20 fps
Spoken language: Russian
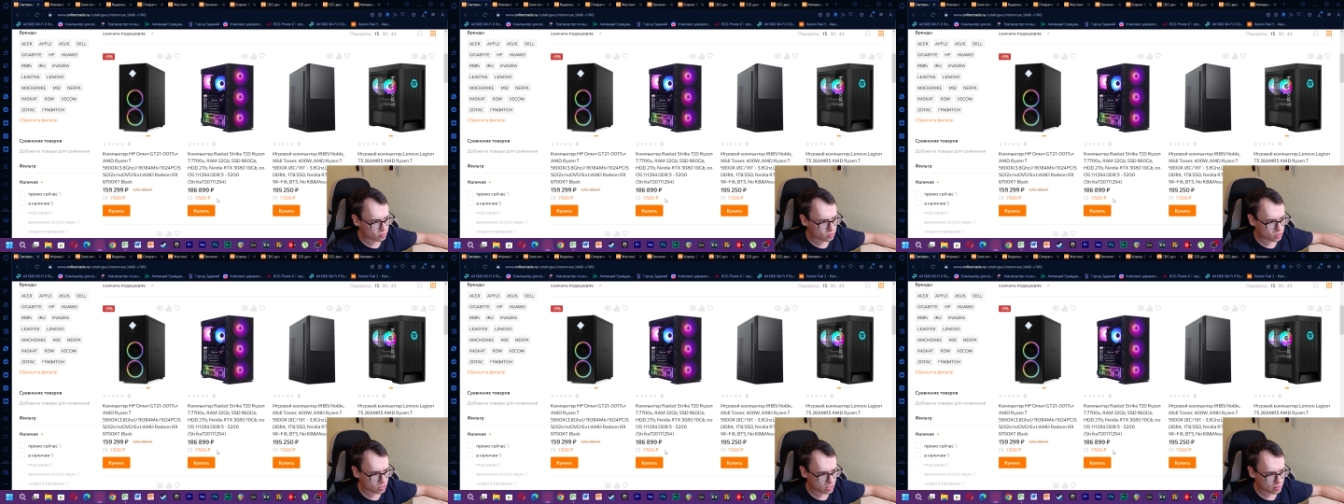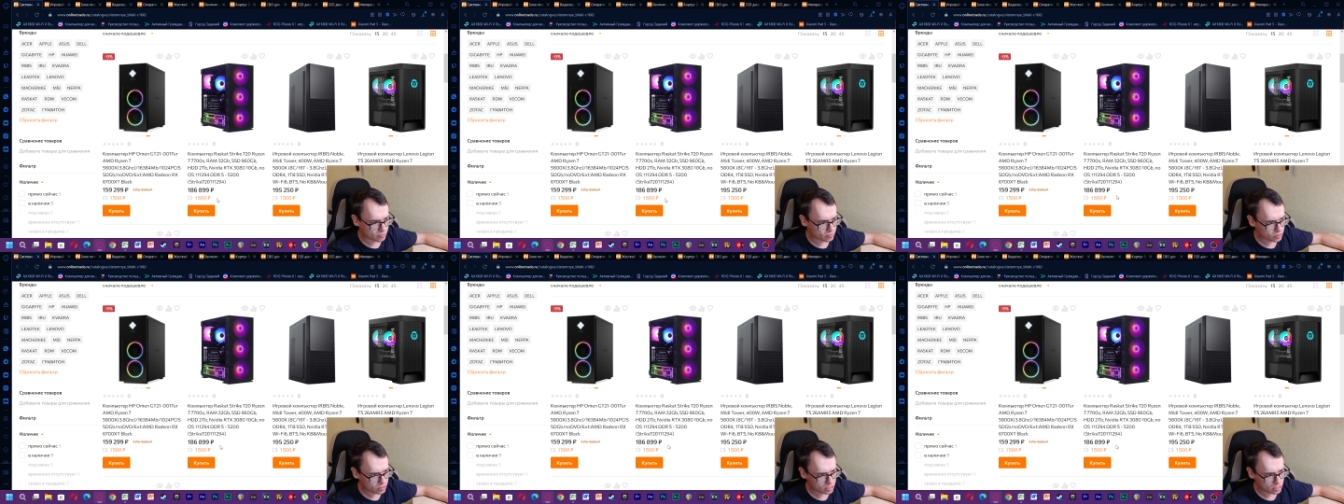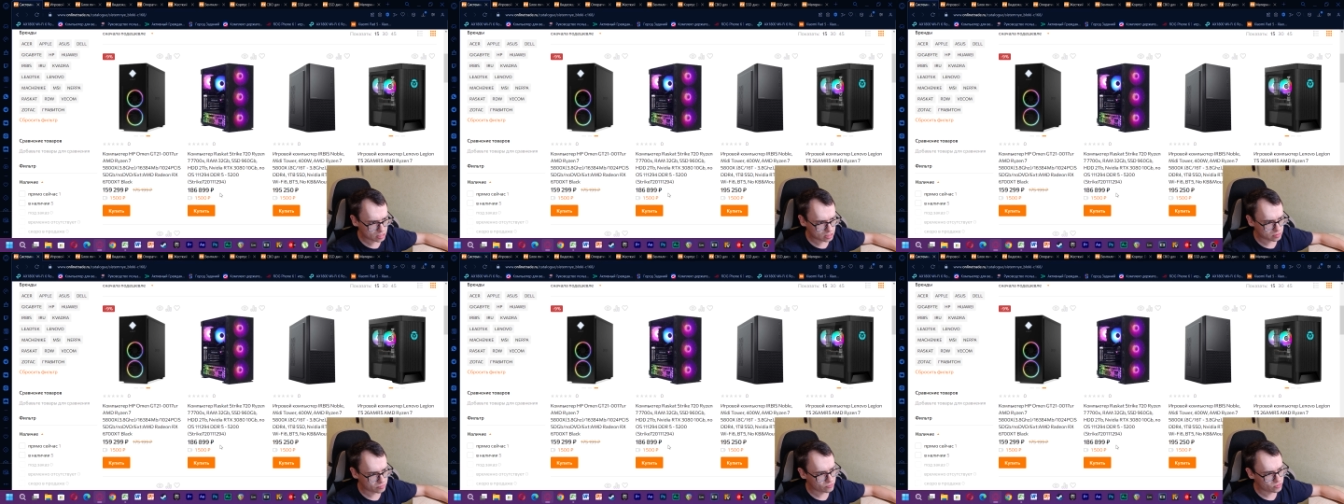была бы,
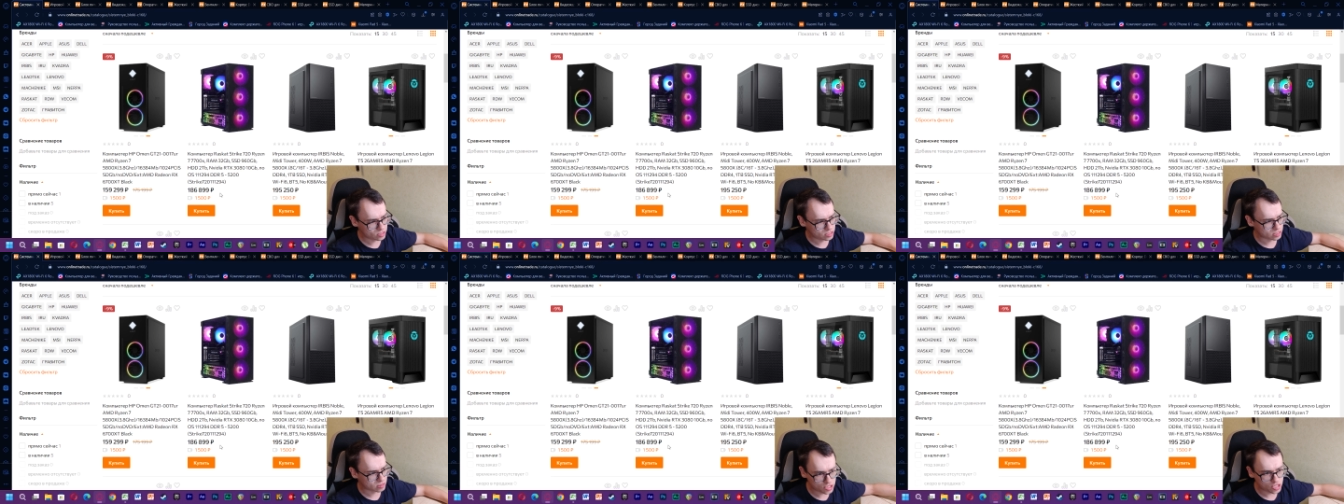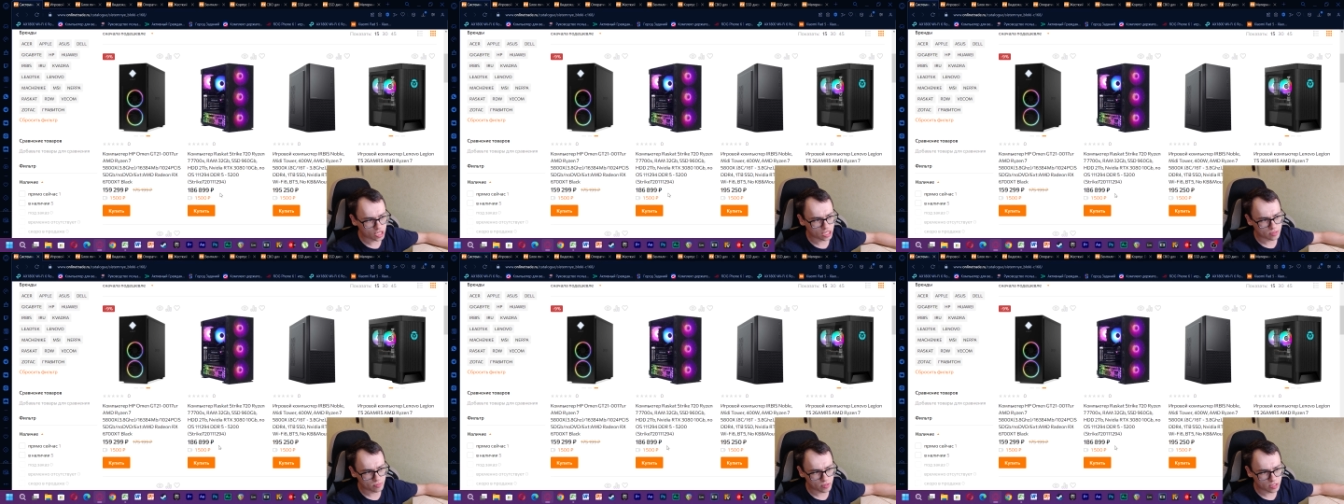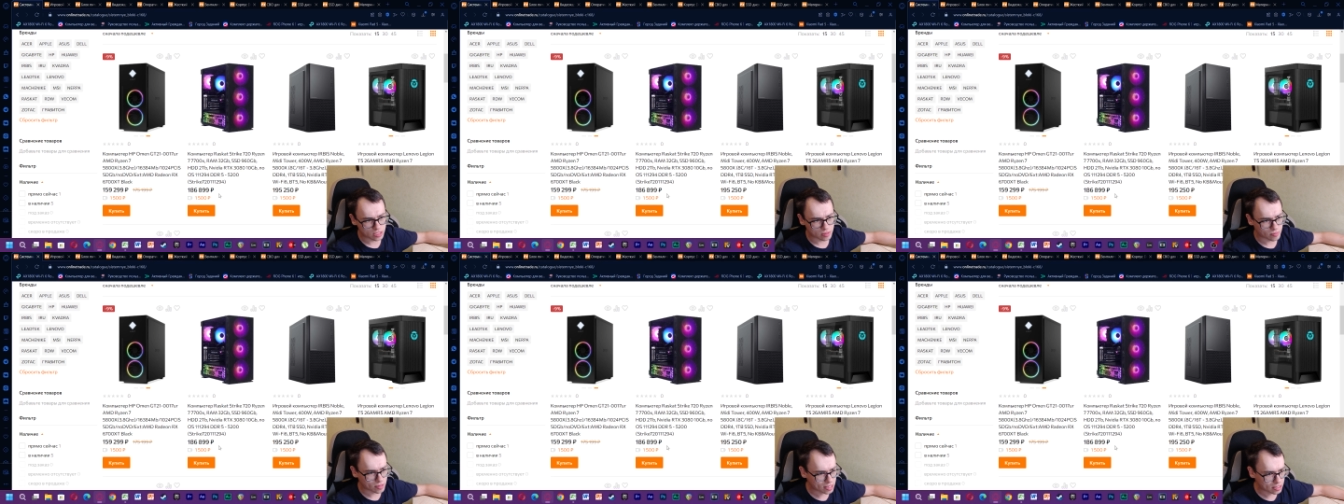если вы сейчас бы
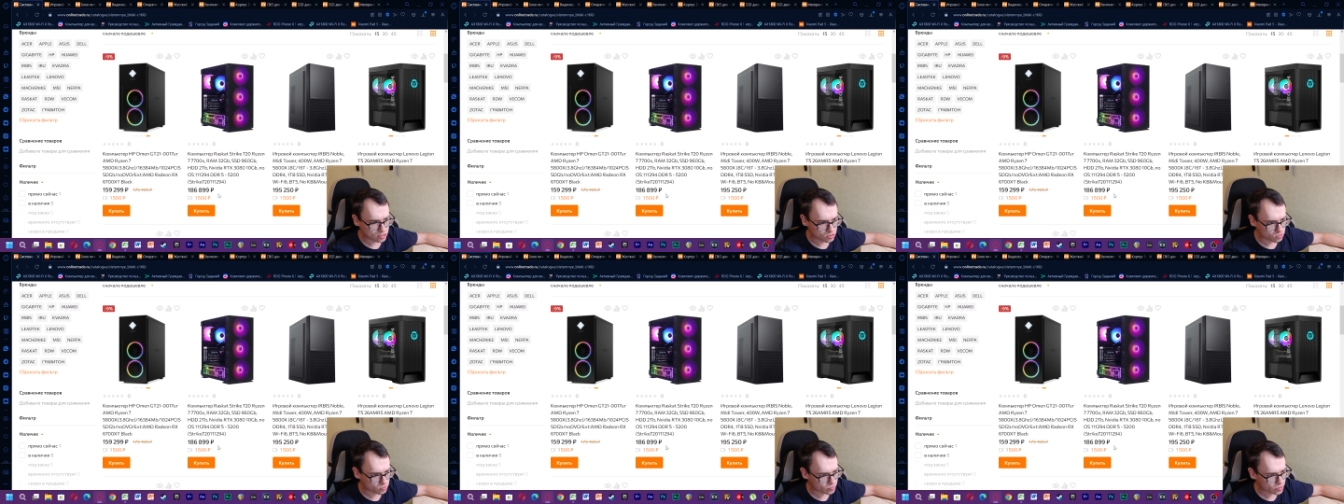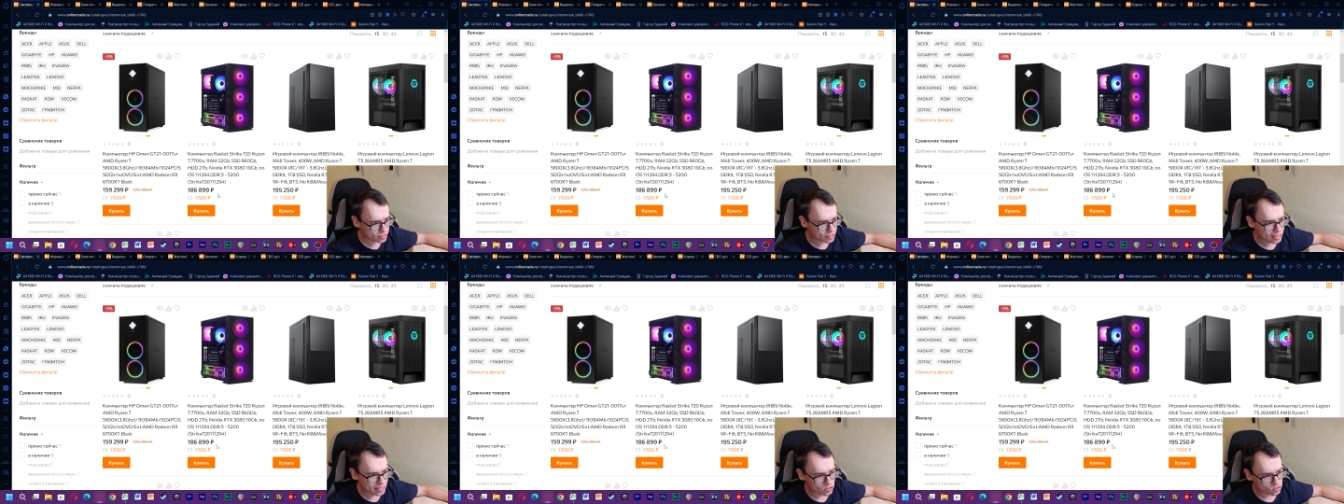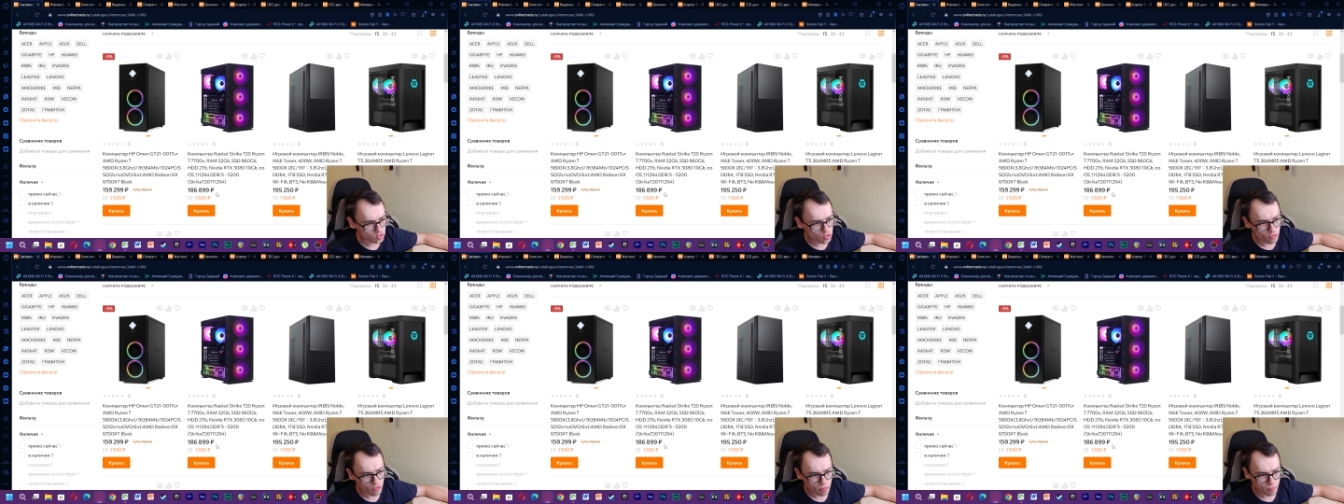собрались купить
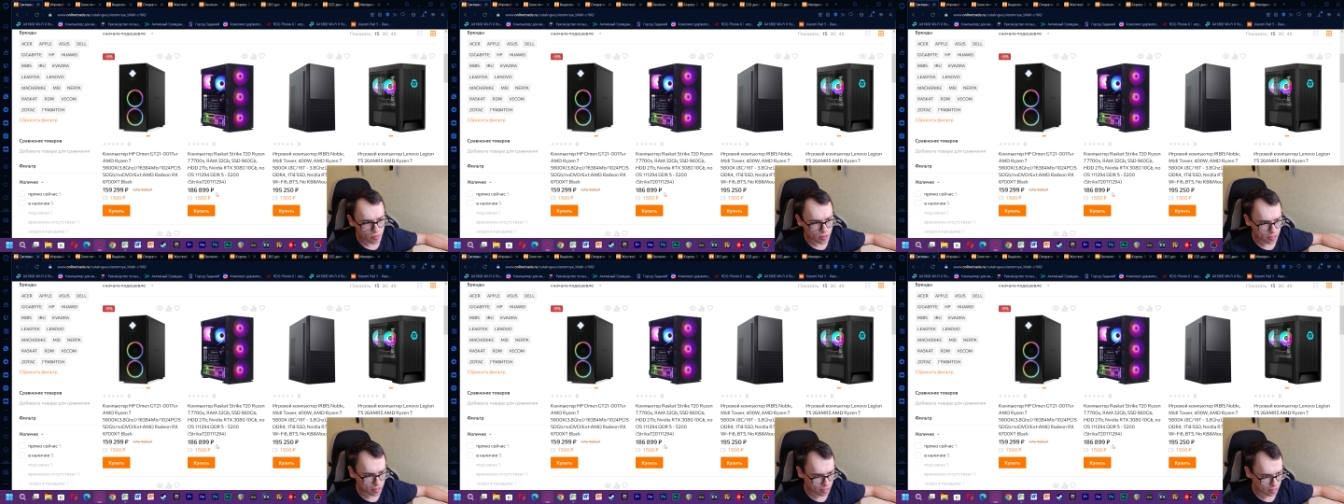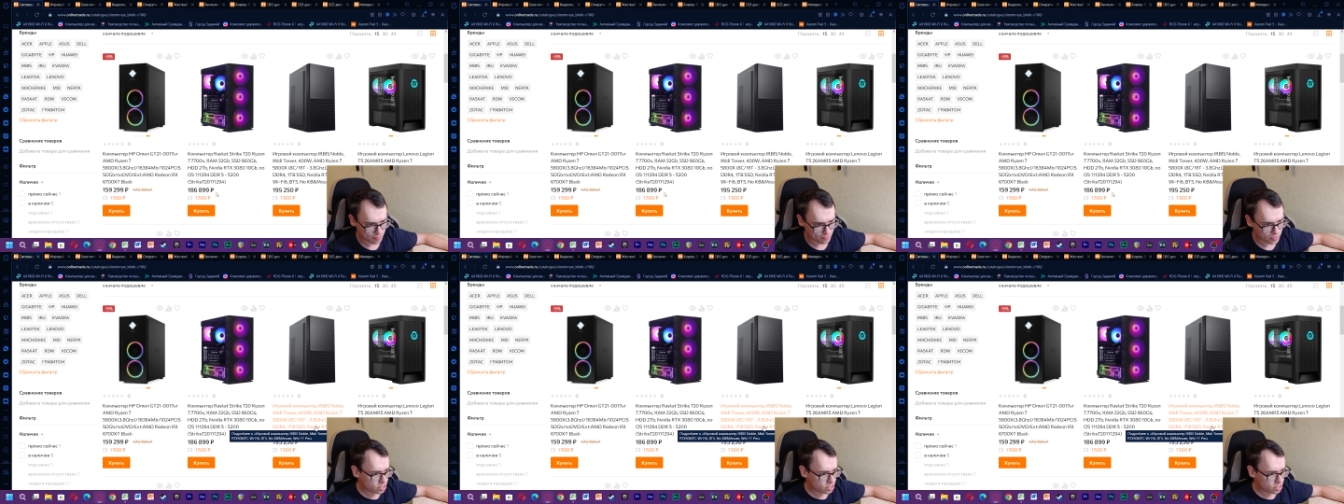готовый ПК.